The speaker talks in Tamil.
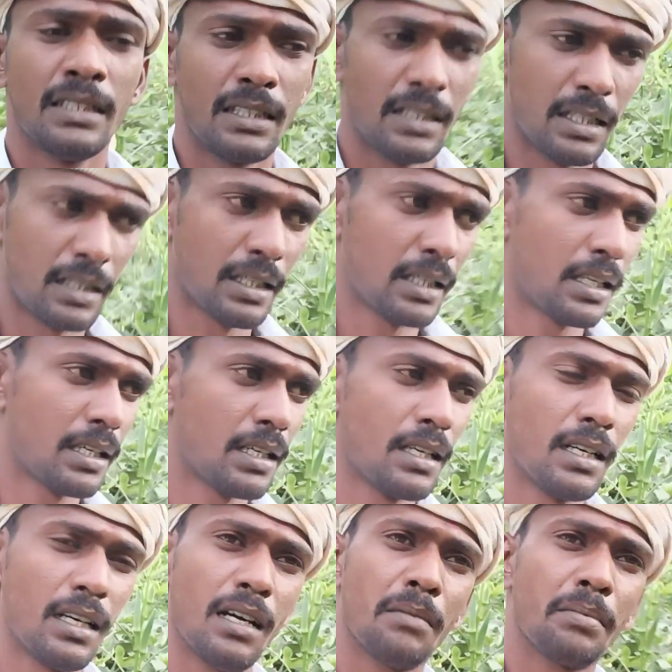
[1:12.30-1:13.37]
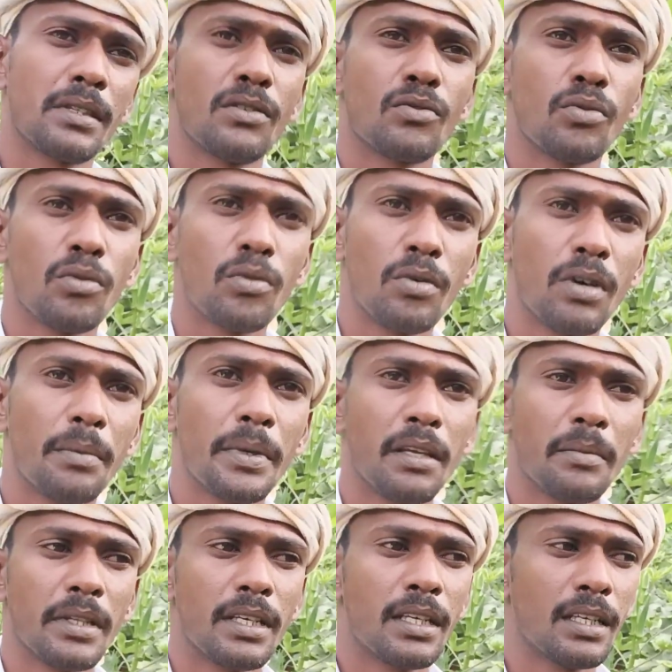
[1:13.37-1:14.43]
இதில் கிடைக்கிற லாபத்தையும் சொல்லுவோம் அப்படிங்கிற
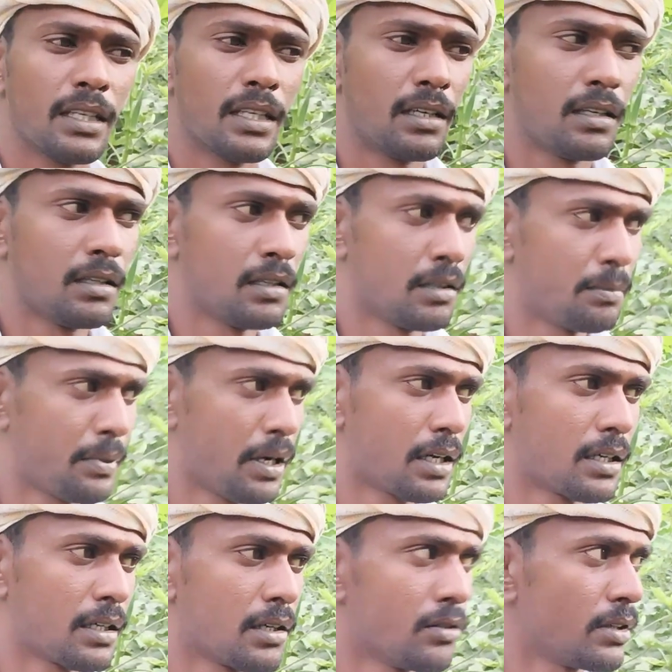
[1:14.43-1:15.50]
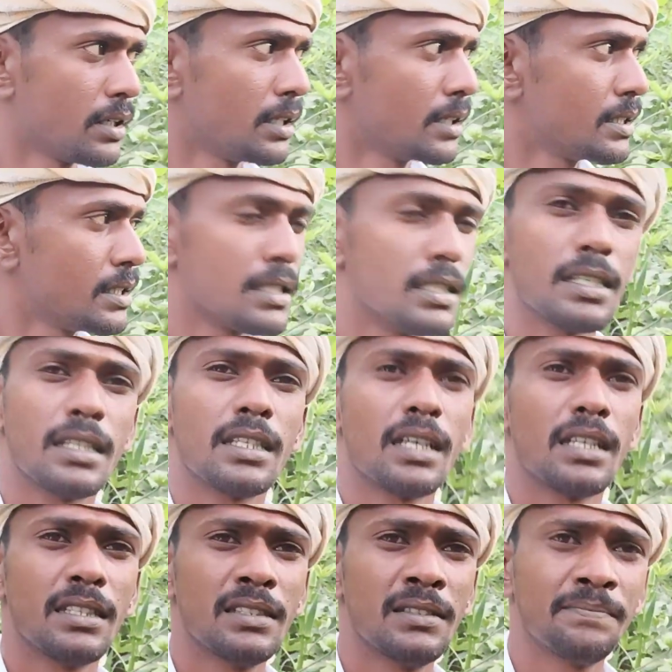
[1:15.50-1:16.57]
மாதிரி ஏன்னா பார்க்குறவங்களுக்கு அதில்
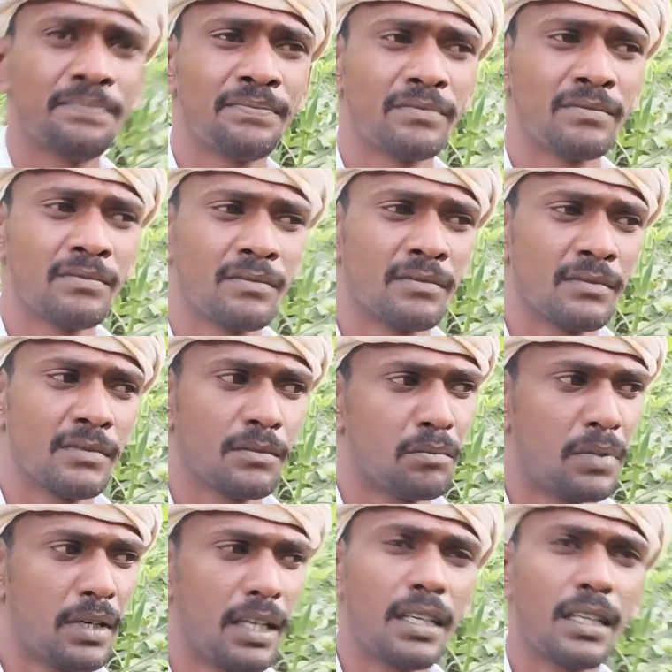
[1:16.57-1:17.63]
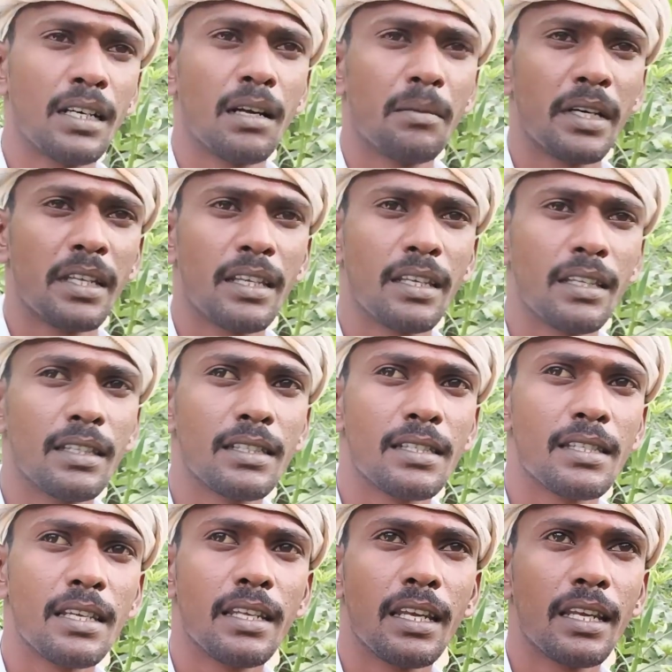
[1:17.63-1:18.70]
ஏதாவது பலன் இல்லாமல் நீங்கள் எதுக்கு
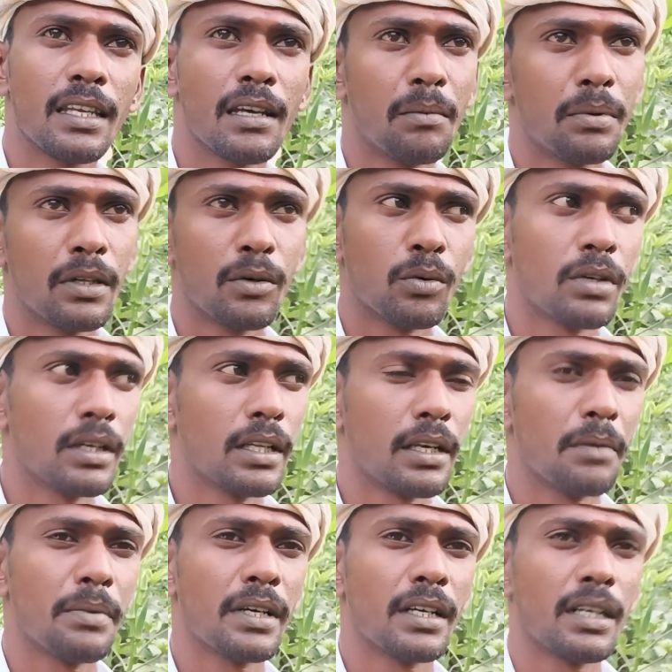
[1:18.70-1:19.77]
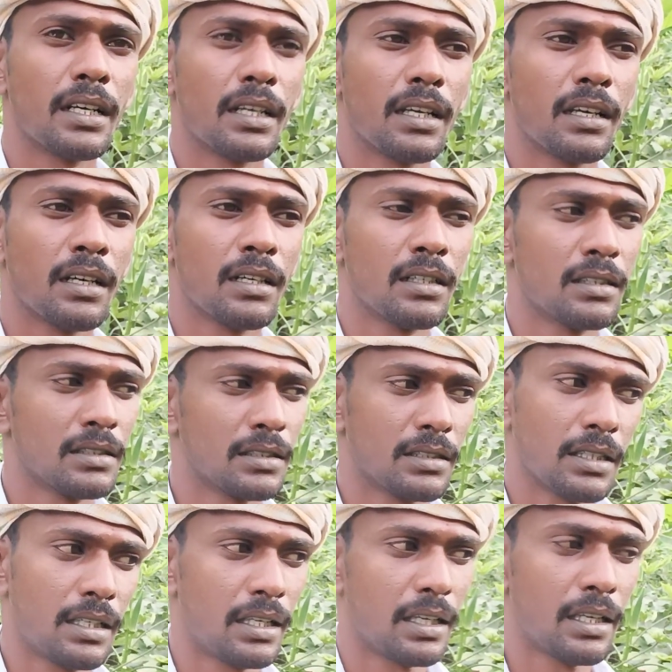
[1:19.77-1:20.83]
செய்கிறீங்க அப்படின்னு கூட நிறைய பேர் கேட்டிருக்கீங்க
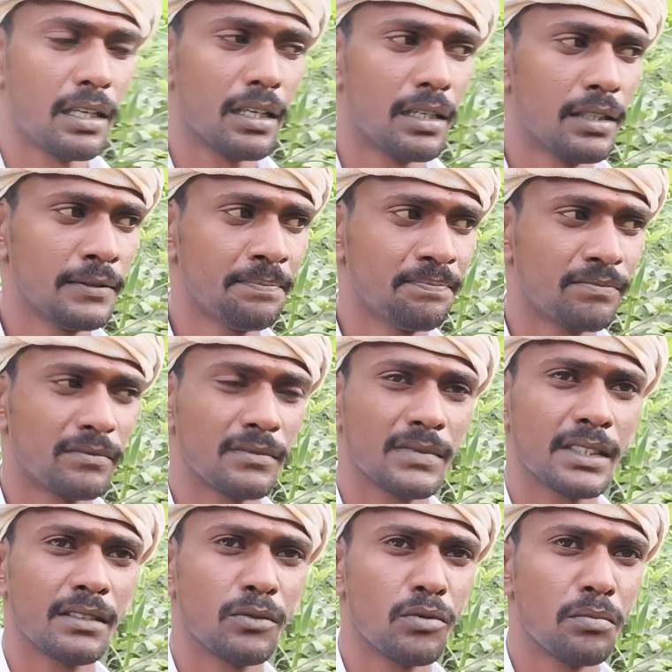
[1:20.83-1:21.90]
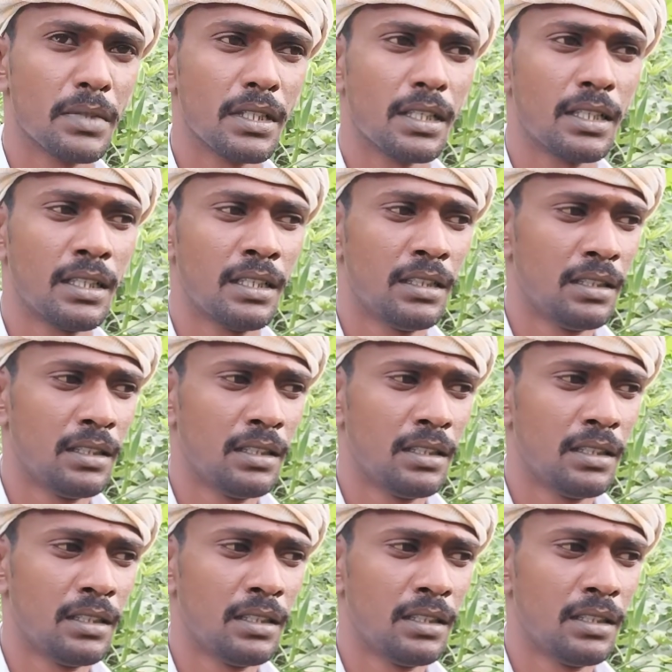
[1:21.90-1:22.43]
கேட்டிருக்கீங்க உண்மைதான்